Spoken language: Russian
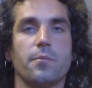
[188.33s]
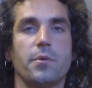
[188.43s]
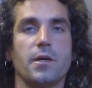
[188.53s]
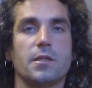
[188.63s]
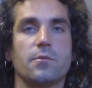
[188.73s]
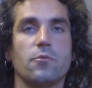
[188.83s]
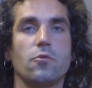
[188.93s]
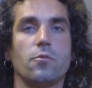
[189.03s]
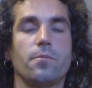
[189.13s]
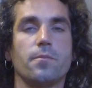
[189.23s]

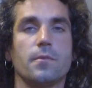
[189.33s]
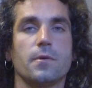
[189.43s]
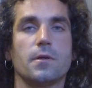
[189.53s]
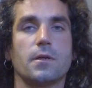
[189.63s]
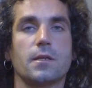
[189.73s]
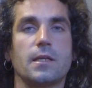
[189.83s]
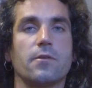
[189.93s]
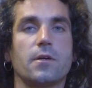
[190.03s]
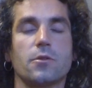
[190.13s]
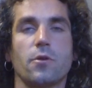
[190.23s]
поэтому когда
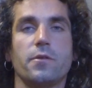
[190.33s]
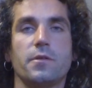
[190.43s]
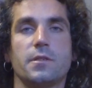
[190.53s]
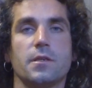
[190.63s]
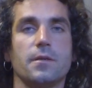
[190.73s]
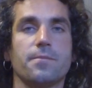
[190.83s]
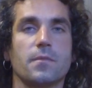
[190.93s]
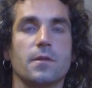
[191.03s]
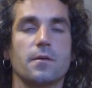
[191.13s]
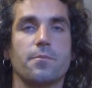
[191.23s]
вы готовите
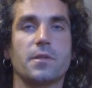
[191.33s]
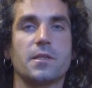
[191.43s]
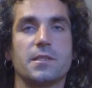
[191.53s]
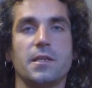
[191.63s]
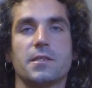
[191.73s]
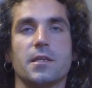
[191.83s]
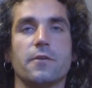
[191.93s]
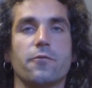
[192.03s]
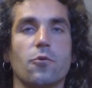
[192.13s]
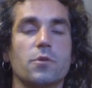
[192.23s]
э,
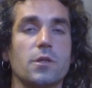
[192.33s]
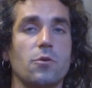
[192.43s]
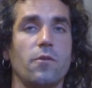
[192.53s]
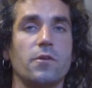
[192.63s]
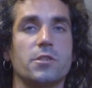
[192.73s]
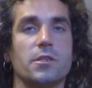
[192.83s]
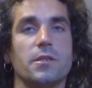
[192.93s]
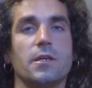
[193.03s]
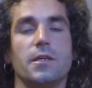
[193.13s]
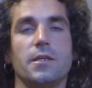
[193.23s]
подозрительные фрукты и овощи,
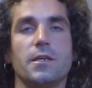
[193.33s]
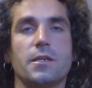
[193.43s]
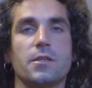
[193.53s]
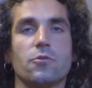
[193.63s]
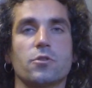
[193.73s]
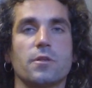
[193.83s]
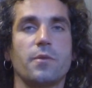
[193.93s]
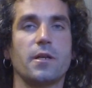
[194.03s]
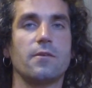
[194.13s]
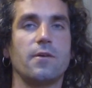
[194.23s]
их не нужно
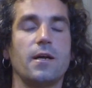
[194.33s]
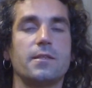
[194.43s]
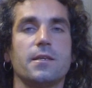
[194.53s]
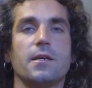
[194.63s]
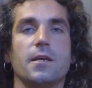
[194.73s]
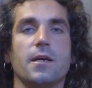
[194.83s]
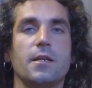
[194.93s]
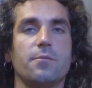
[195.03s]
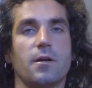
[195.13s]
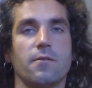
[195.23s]
мариновать
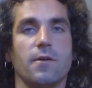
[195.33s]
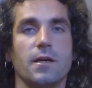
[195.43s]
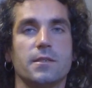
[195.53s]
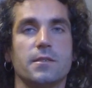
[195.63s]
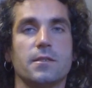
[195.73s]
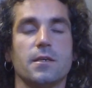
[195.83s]
либо квасить.